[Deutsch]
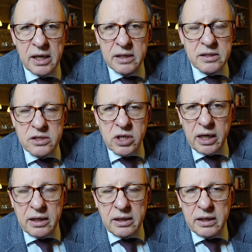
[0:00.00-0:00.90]
es ist
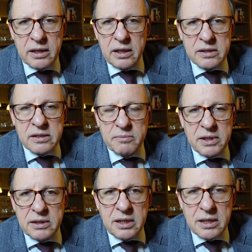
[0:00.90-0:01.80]
schrecklich, es
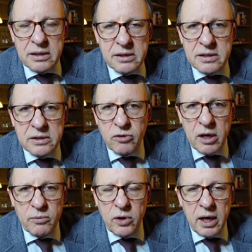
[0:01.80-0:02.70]
zementiert die
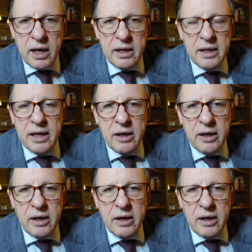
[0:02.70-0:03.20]
Sexualmoral